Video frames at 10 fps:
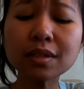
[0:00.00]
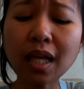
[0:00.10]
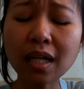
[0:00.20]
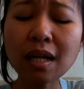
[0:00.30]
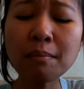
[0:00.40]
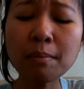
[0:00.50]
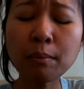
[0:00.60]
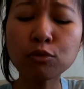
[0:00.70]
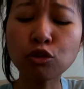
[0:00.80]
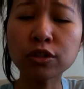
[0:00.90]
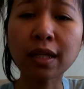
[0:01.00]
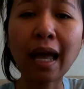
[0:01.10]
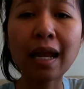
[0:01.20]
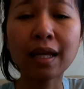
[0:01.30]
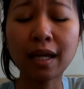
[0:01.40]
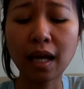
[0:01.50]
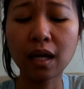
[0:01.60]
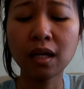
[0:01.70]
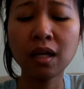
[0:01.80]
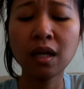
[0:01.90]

karena memang betul sekali ya